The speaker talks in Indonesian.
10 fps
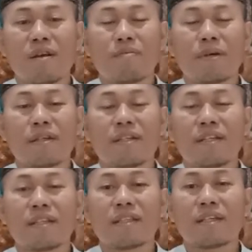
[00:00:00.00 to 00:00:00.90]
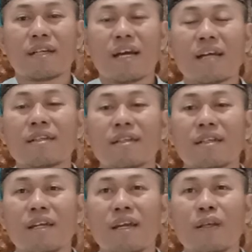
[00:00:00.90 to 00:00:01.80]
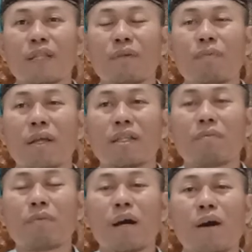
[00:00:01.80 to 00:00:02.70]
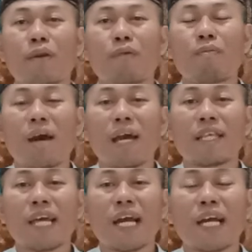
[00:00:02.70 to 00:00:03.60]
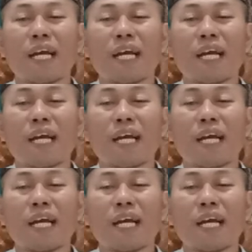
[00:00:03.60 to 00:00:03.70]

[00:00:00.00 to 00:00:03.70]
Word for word: berdiri tegak, tiba-tiba rumahnya